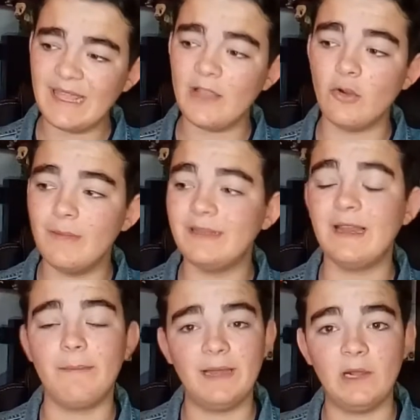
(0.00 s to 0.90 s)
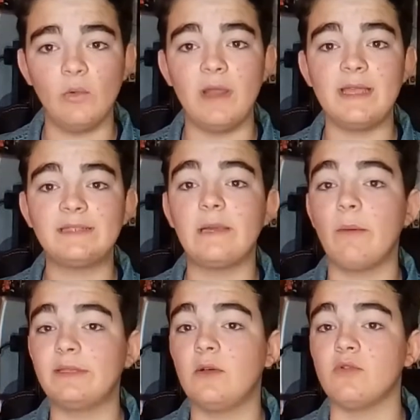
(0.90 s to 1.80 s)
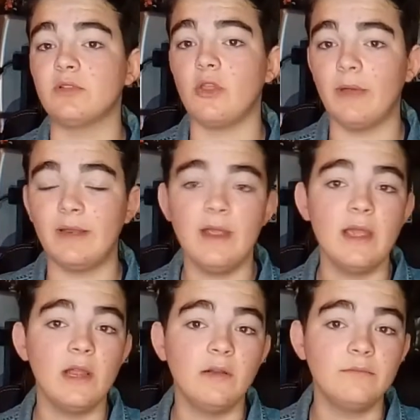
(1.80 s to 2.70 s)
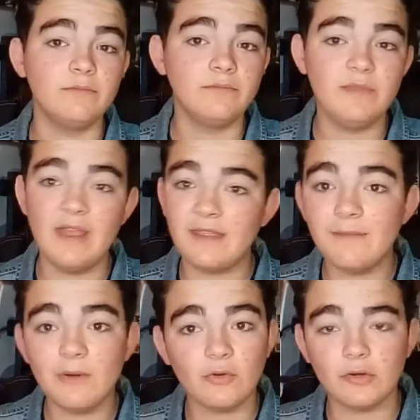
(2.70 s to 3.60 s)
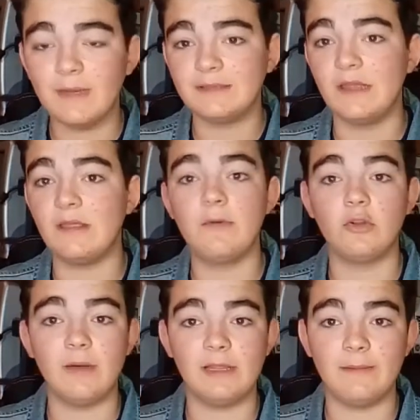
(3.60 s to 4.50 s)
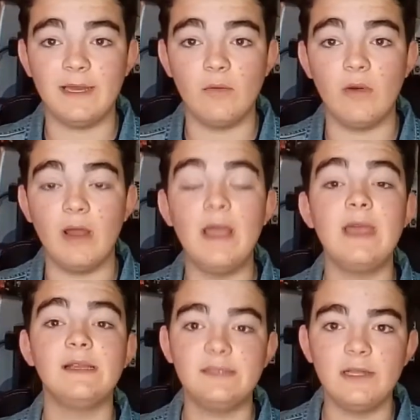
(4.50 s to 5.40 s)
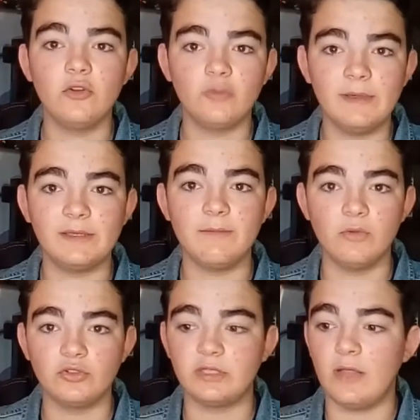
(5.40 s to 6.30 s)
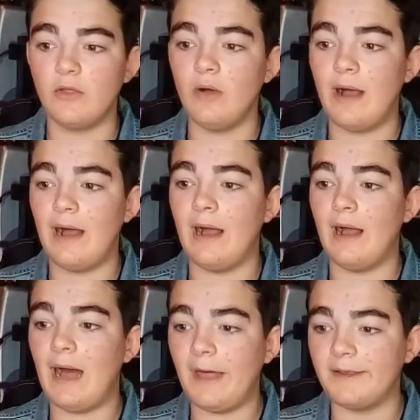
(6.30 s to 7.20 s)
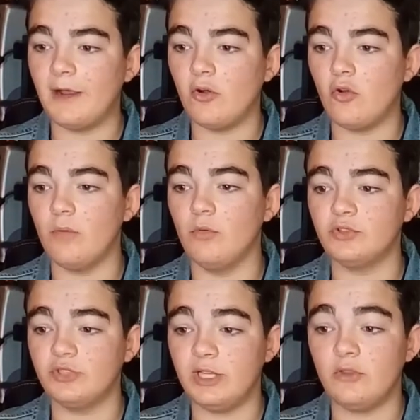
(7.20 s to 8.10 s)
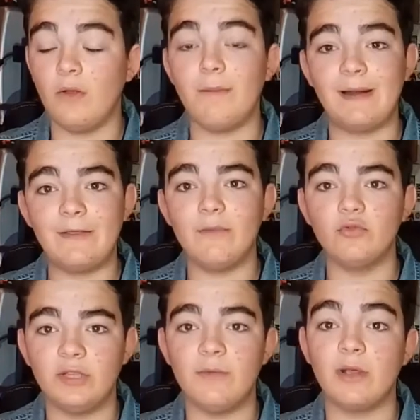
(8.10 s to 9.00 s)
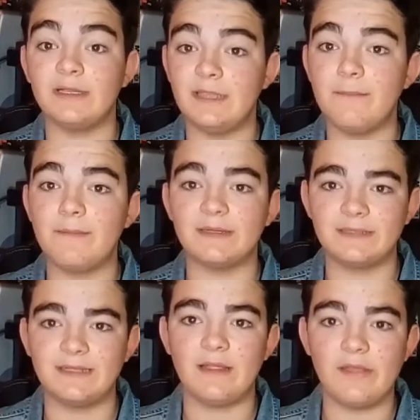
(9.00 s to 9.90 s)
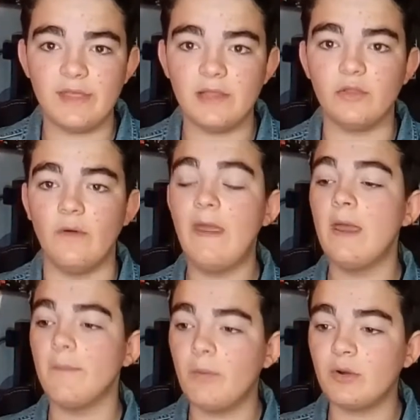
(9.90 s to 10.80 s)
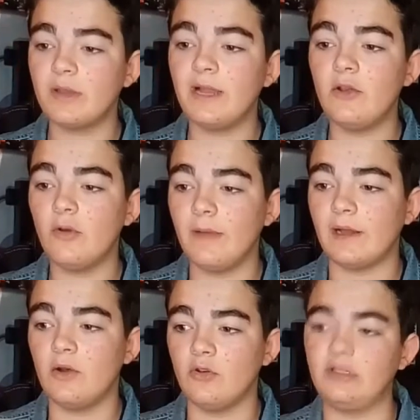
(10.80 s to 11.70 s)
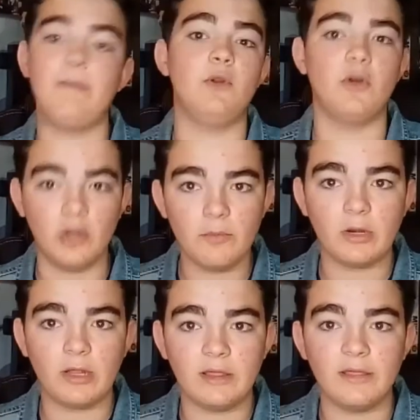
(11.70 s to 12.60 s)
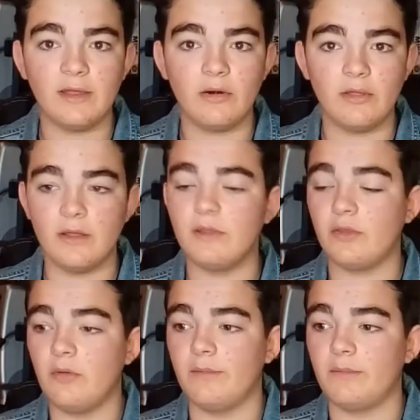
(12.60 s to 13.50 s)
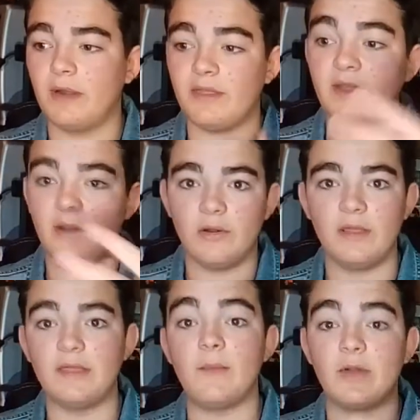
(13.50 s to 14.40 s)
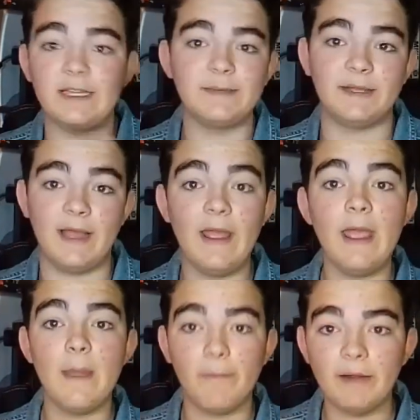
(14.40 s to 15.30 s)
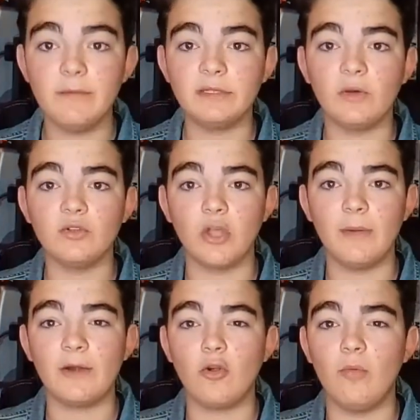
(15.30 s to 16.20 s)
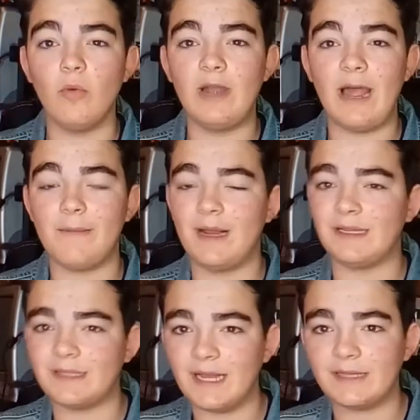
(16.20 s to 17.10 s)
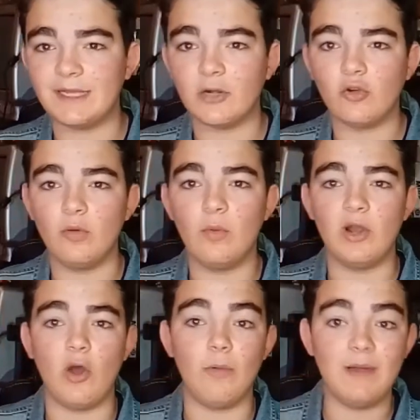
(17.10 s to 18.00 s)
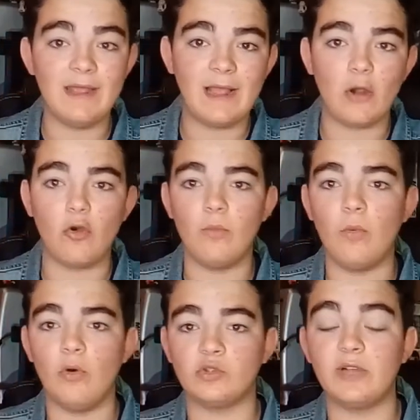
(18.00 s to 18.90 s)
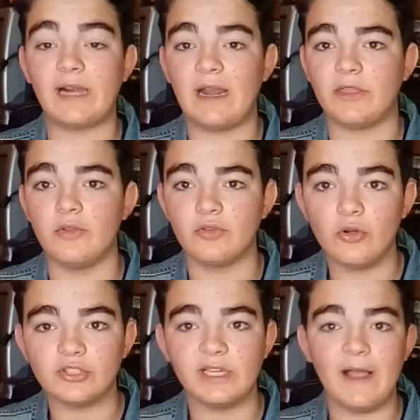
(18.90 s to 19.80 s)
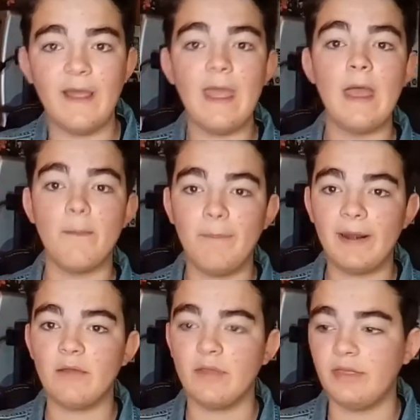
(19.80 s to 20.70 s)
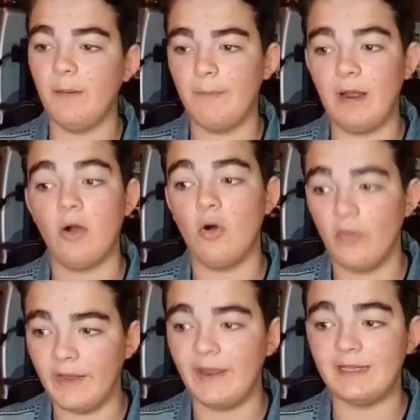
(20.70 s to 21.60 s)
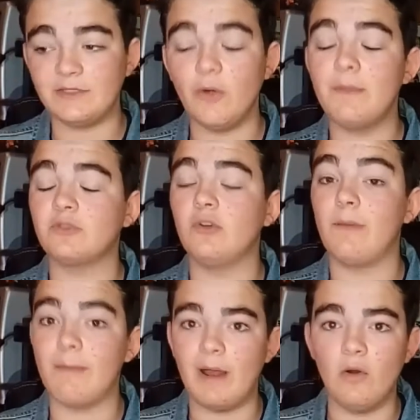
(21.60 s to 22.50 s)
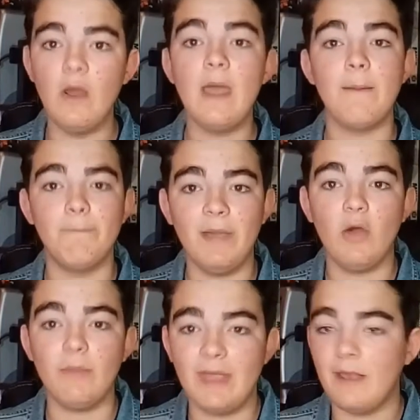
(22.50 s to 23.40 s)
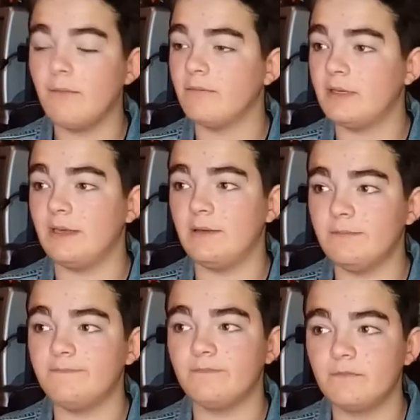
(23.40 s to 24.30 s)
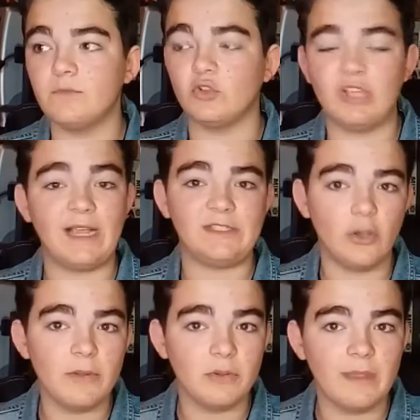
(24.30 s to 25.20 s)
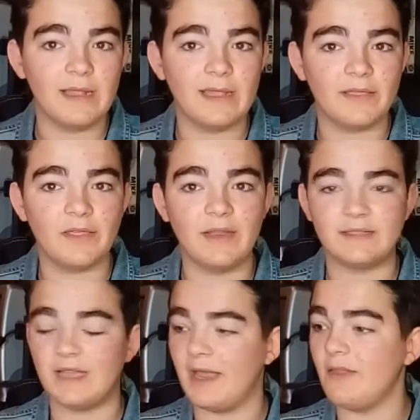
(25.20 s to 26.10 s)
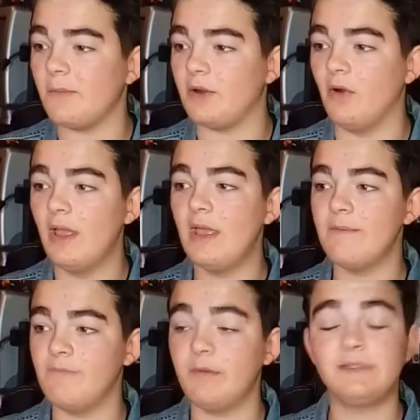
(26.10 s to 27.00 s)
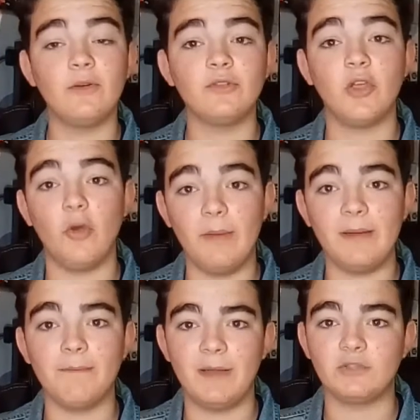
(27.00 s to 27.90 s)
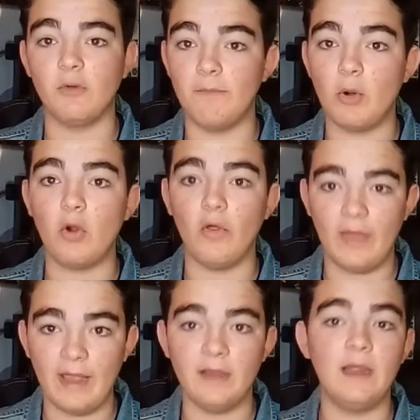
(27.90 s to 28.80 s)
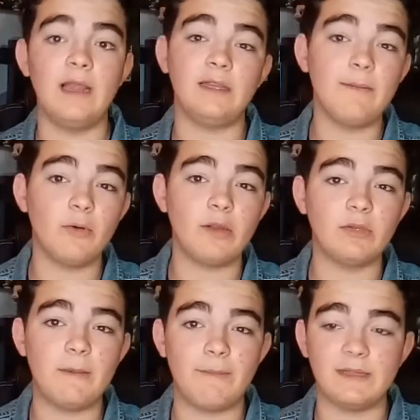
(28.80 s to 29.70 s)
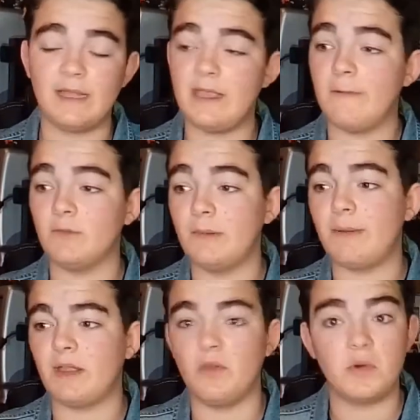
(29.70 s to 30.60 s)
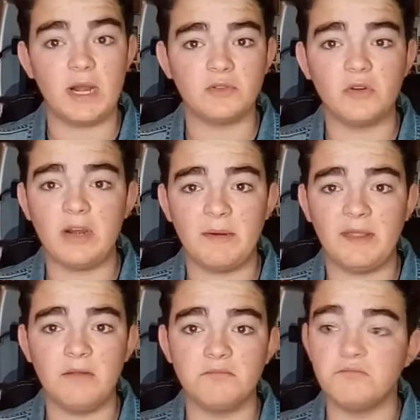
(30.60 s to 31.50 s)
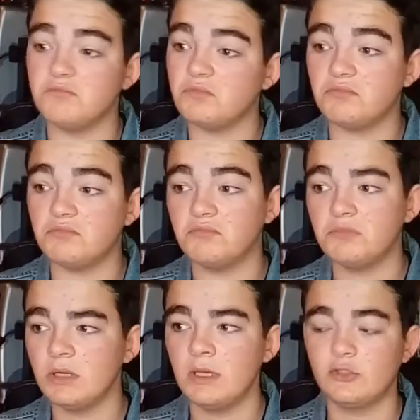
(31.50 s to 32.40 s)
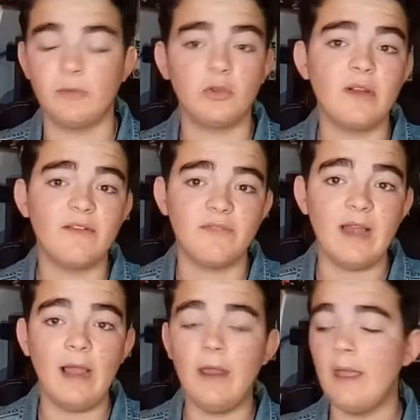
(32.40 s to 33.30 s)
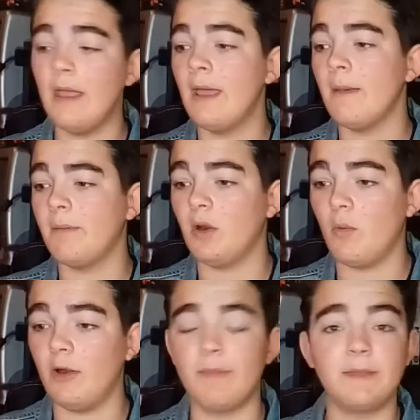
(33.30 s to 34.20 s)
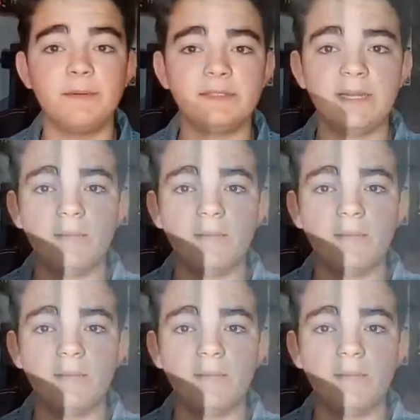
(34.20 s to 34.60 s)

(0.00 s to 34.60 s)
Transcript: que comete la película y es que me hubiese gustado ver 10 minutos más, 15 minutos más de película si nos hubiesen mostrado a Adrian como siendo el marido abusivo que siempre se está diciendo. Porque al no verlo, o sea, me lo creo porque Cecilia lo dice, porque, Cecilia lo dice, porque es verdad, pero me hubiese gustado ver cómo la maltrata, cómo la obliga, cómo es una relación tóxica, para yo decir en plan, joder, este hombre es un hombre malo, veo bien que o sea que sigo viendo bien que Cecilia se haya ido, pero me hubiese gustado ver más un poco de él. En el tiempo lo tenemos en pantalla, no me parece un gran actor, la verdad. Mm, sobre todo en el final. Pero bueno, después